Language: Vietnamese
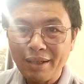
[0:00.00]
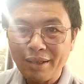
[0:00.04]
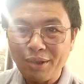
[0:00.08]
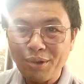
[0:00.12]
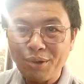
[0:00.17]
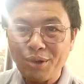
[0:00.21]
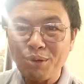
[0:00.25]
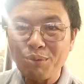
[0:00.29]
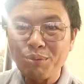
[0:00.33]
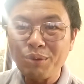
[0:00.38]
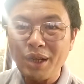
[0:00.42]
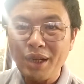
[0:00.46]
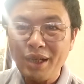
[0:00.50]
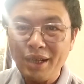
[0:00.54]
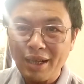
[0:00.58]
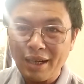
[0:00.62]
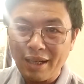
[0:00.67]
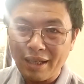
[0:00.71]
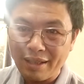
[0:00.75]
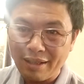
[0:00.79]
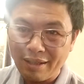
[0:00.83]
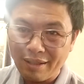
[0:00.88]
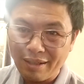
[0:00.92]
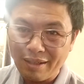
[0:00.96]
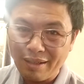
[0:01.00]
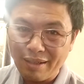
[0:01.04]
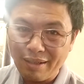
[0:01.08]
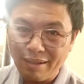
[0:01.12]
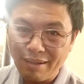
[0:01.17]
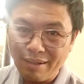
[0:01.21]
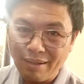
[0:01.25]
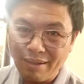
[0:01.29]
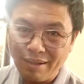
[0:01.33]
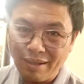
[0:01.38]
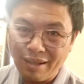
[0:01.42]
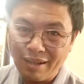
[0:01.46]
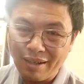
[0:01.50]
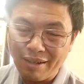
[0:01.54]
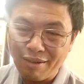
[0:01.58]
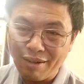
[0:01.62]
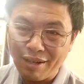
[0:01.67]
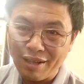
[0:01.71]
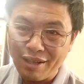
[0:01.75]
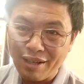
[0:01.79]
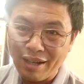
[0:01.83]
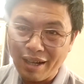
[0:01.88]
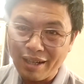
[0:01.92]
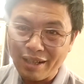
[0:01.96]
tôi không tin là những
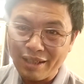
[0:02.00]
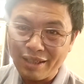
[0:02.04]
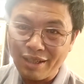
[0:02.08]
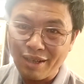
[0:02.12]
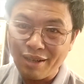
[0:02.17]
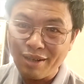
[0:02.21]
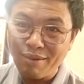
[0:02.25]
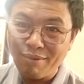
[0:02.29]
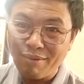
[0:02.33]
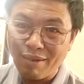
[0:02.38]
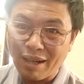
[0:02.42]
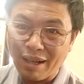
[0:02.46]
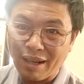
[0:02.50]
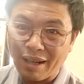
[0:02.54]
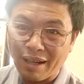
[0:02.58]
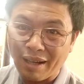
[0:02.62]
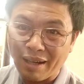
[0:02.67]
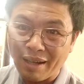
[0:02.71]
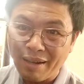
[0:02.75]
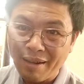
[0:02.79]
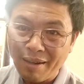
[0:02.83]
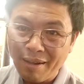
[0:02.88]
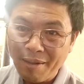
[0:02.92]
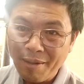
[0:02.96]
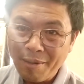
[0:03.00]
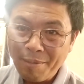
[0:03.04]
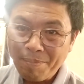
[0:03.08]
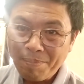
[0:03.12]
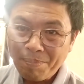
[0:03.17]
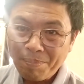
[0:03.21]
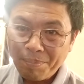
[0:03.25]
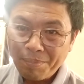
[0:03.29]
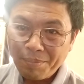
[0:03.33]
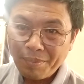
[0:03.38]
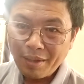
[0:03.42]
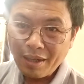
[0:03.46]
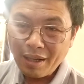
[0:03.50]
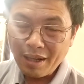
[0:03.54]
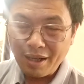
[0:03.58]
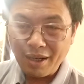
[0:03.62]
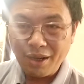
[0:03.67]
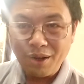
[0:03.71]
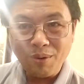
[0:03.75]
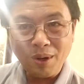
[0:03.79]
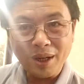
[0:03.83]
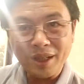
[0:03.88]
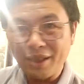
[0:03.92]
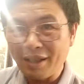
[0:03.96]
người như anh sơn và các
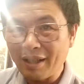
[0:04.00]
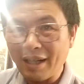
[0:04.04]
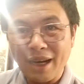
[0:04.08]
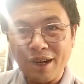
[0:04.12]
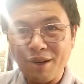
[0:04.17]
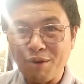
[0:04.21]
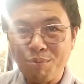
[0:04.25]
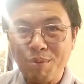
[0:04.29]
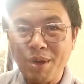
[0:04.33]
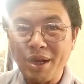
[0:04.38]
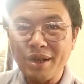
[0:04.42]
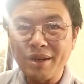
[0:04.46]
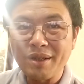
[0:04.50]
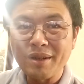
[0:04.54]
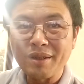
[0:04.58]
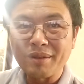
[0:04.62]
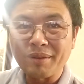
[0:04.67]
cơ quan chức năng không biết